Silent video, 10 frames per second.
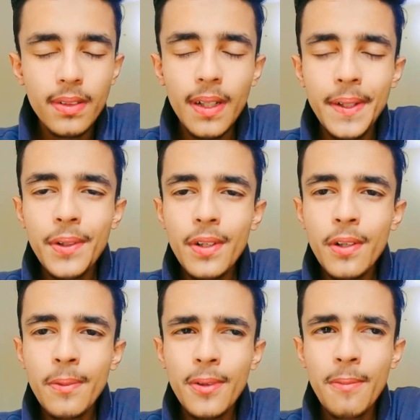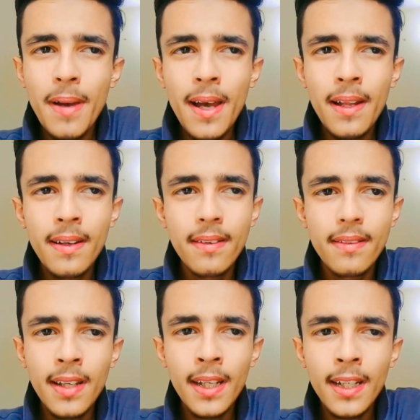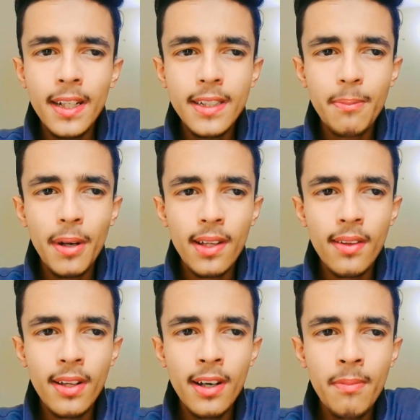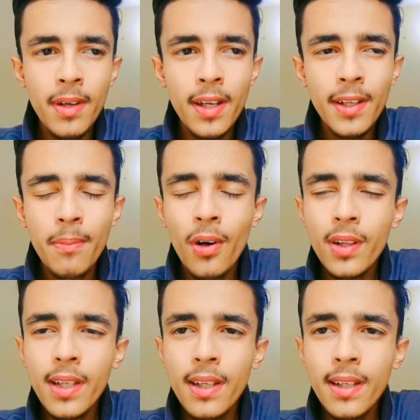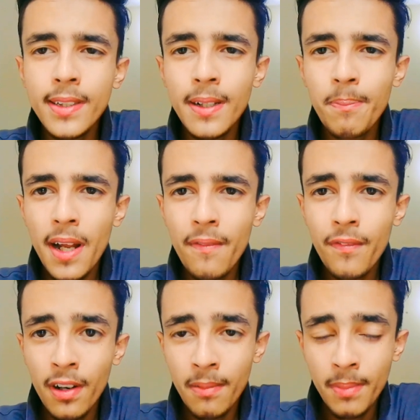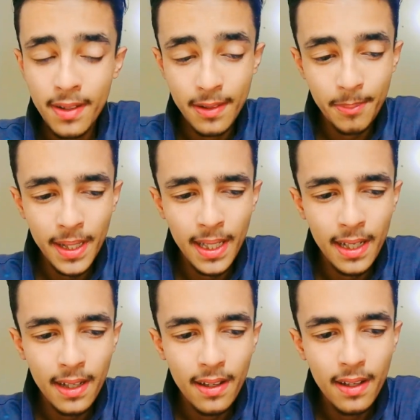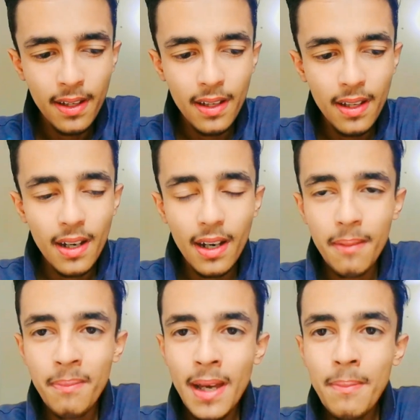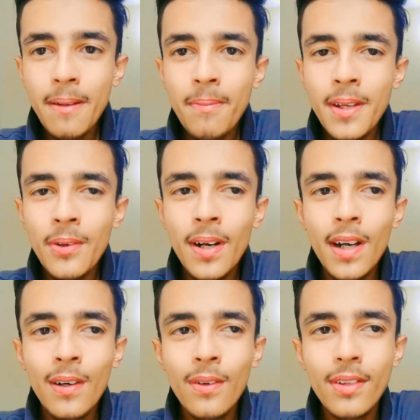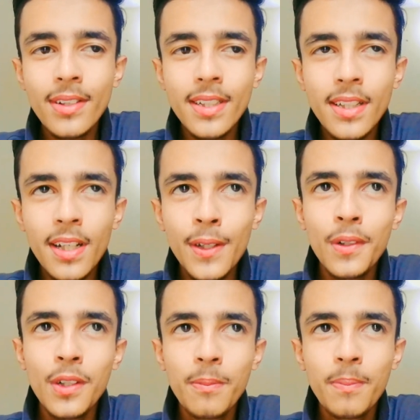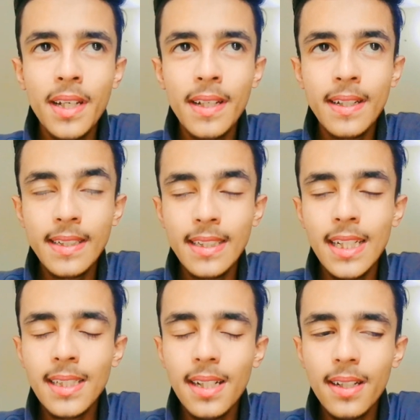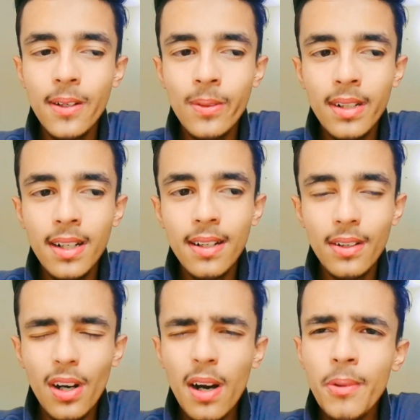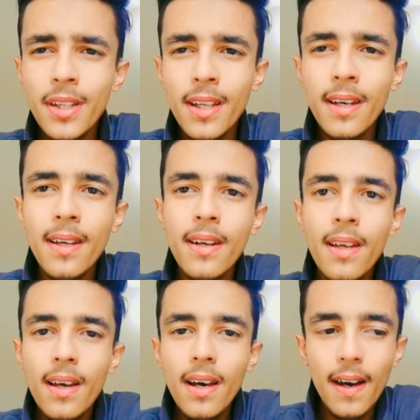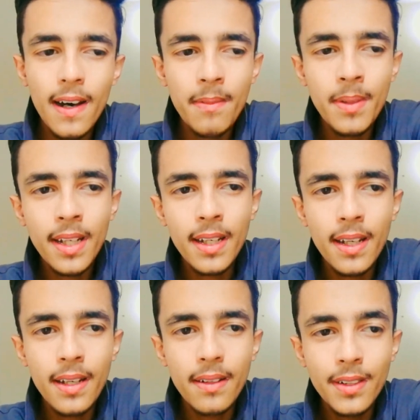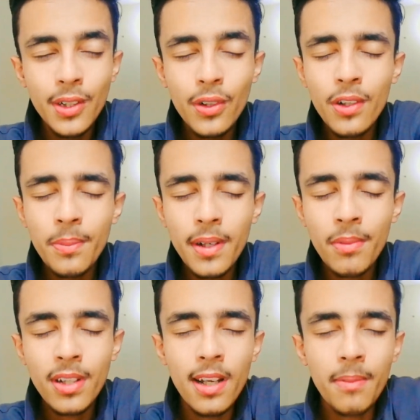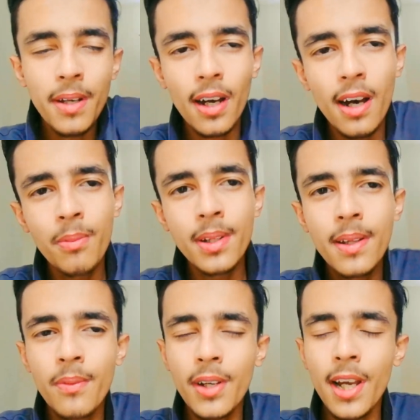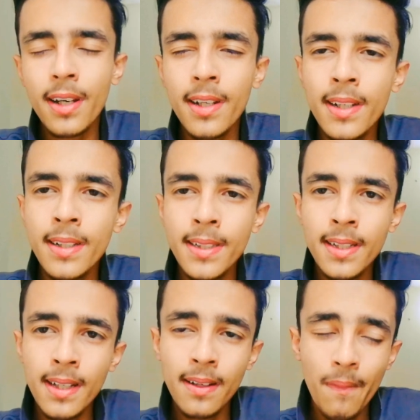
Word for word: कि यूट्यूब को बैन नहीं किया जाए पाकिस्तान में ये बहुत ही अच्छा प्लेटफॉर्म है सबके लिए मैं भी अब न्यू आया हूँ सोचा था यूट्यूब पे ये ये करूँगा ख्वाब होते हैं हर आदमी के यूट्यूब के मतलब भी ख्वाब होते हैं वो क्या करना चाहते हैं